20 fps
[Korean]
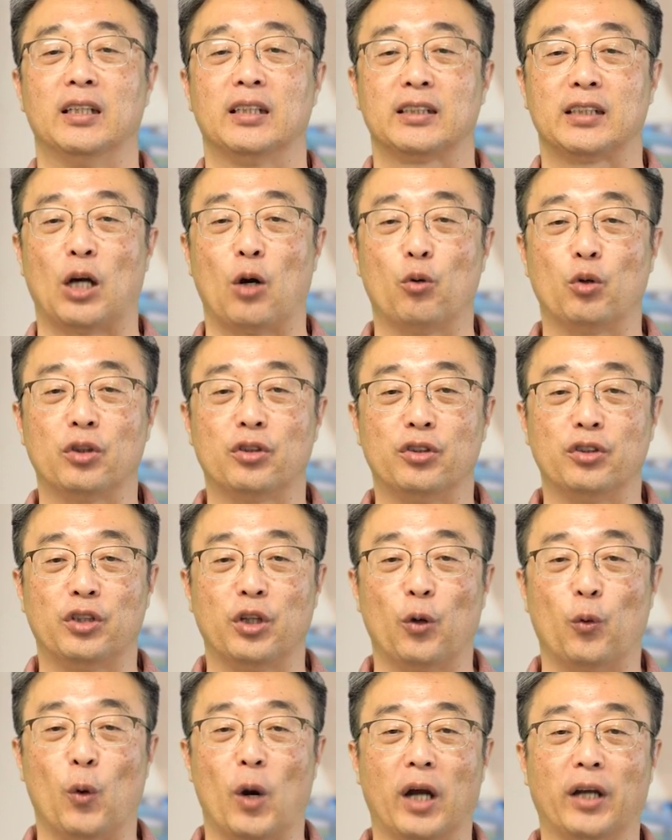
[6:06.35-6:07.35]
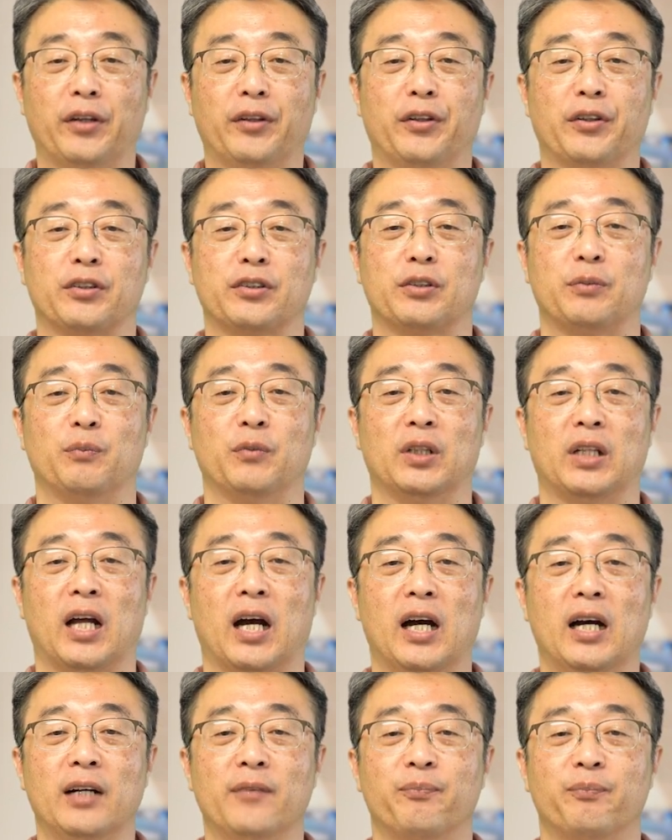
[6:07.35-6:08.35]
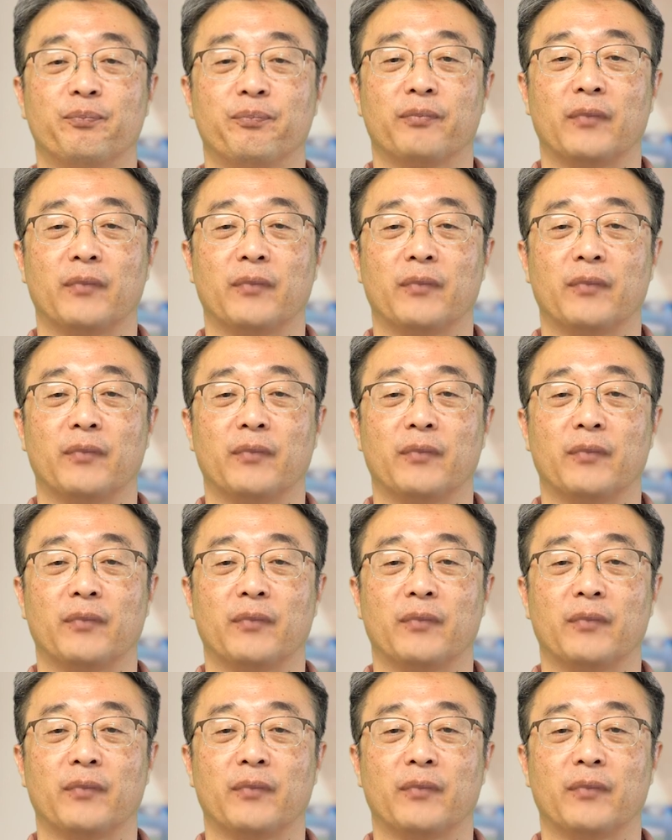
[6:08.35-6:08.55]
사울이 드디어 왕이 되었습니다.